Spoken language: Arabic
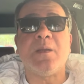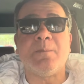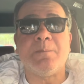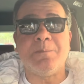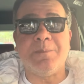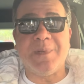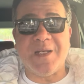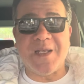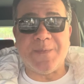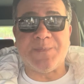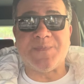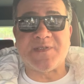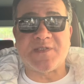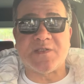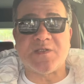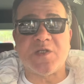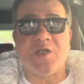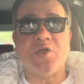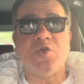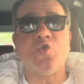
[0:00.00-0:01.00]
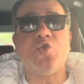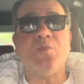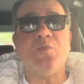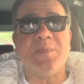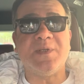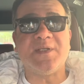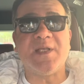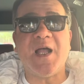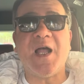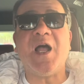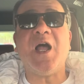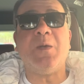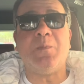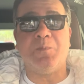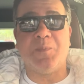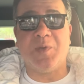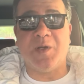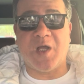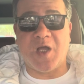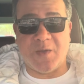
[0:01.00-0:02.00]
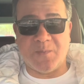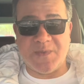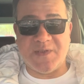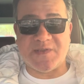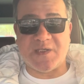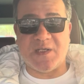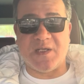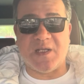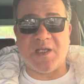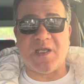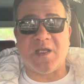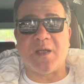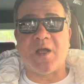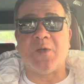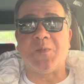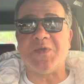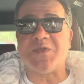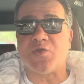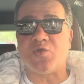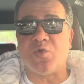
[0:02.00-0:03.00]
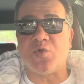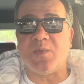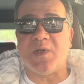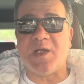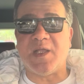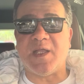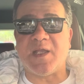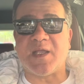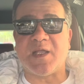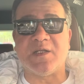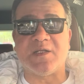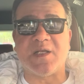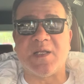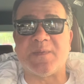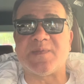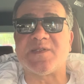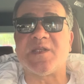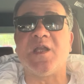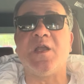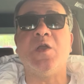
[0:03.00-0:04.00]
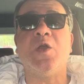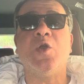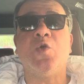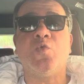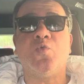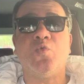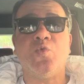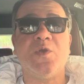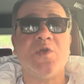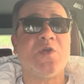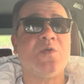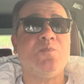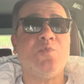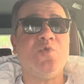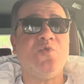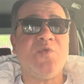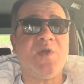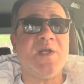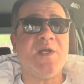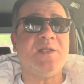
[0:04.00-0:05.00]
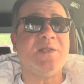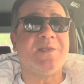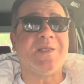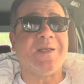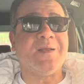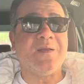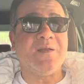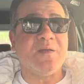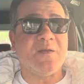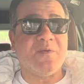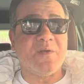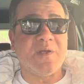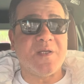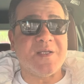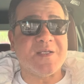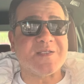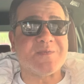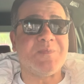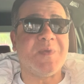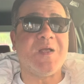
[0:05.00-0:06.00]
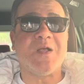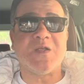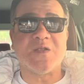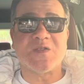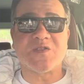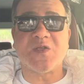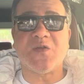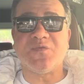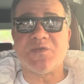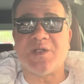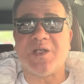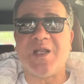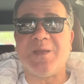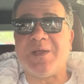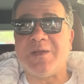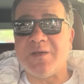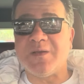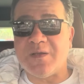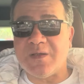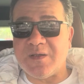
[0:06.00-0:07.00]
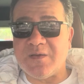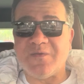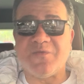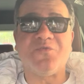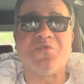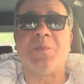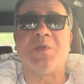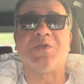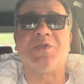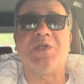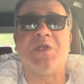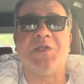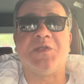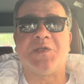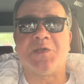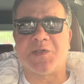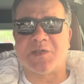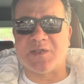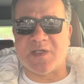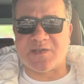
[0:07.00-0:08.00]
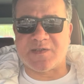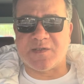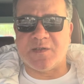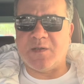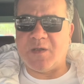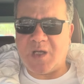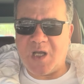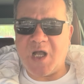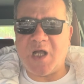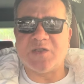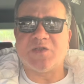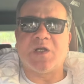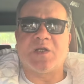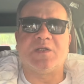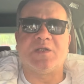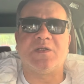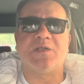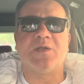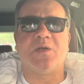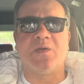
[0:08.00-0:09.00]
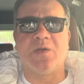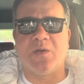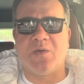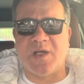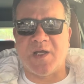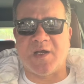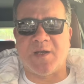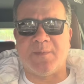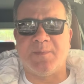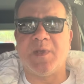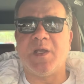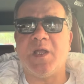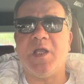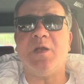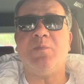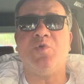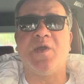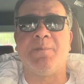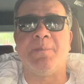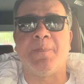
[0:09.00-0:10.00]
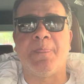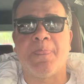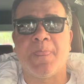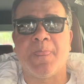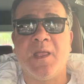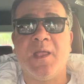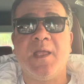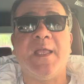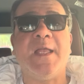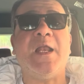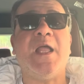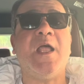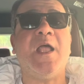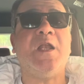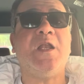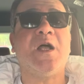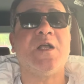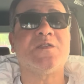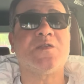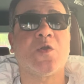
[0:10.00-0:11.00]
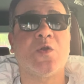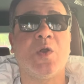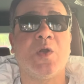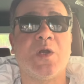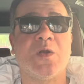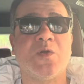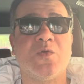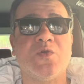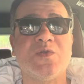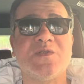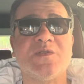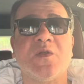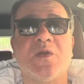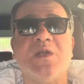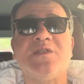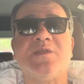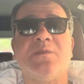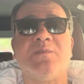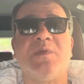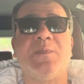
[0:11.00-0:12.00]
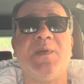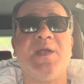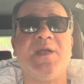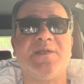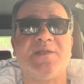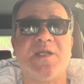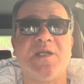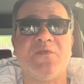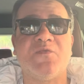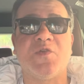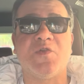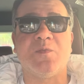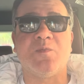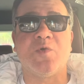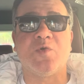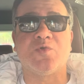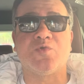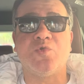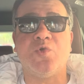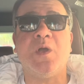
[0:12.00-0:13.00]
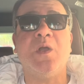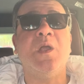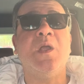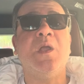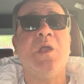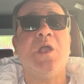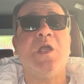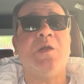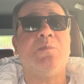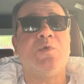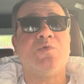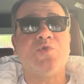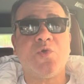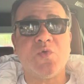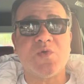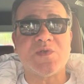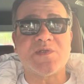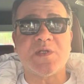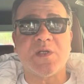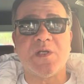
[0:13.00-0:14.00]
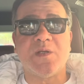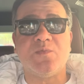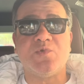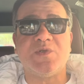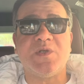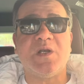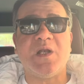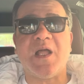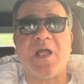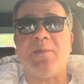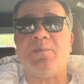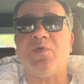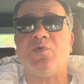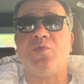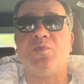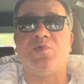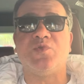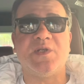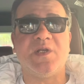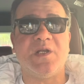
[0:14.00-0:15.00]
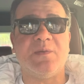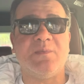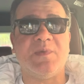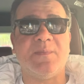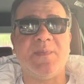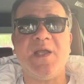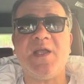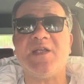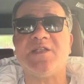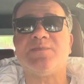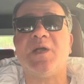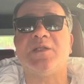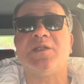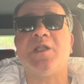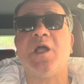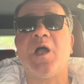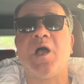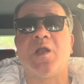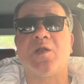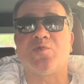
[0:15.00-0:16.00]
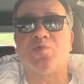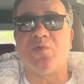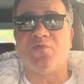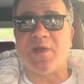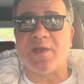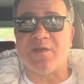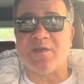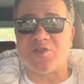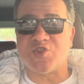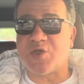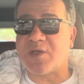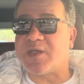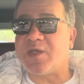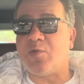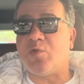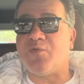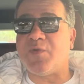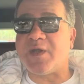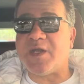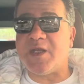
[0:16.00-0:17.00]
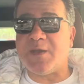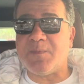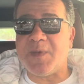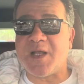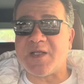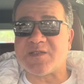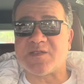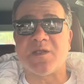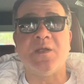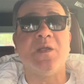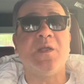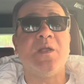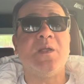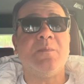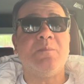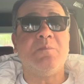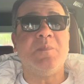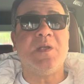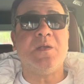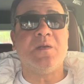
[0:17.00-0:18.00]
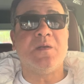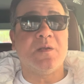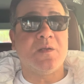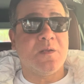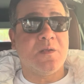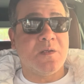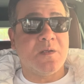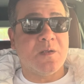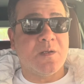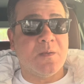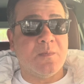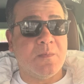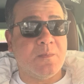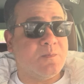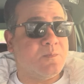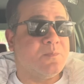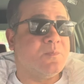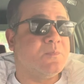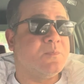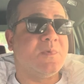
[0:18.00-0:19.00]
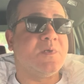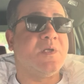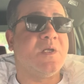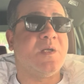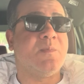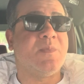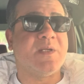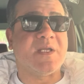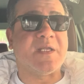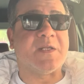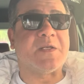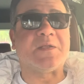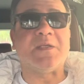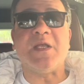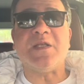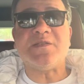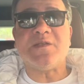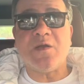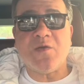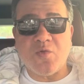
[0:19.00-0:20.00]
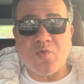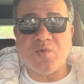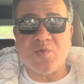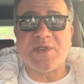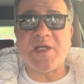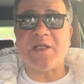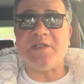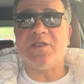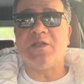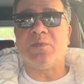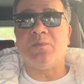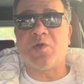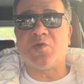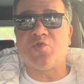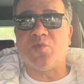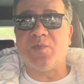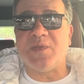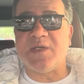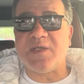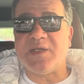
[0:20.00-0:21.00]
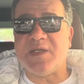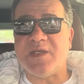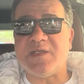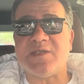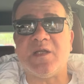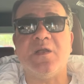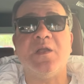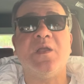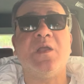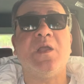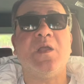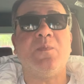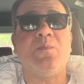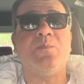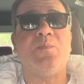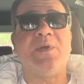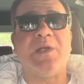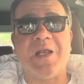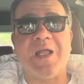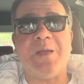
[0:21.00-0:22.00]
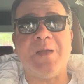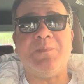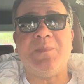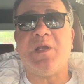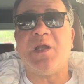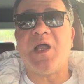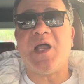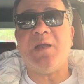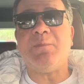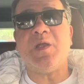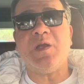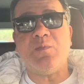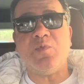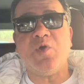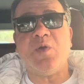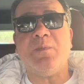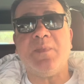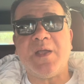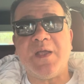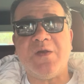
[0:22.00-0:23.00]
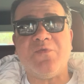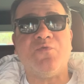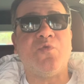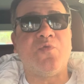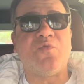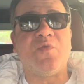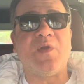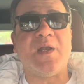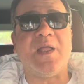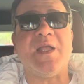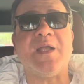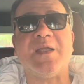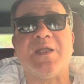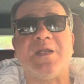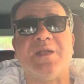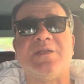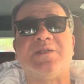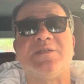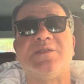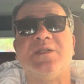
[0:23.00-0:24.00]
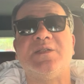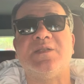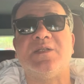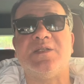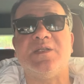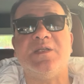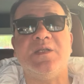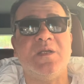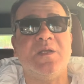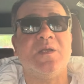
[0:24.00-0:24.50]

بلبس النوم بتاعها بالقميص اللي هي قميص النوم اللي هي كانت لابساه ويرموه في حته اسمها صفت اللبن في منطقه كرداس اعتقد كده والله اعلم المهم الاهالي عثروا على الجثه رئيس المباحث عرف الموضوع الموضوع وصل لمدير الامن ومدير المباحث بعدها على طول شكلوا فريق بحث آه، من كرداسه وتحديدا برضو من الجيزه من الامن العام المهم عرفوا في الاخر ان الست دي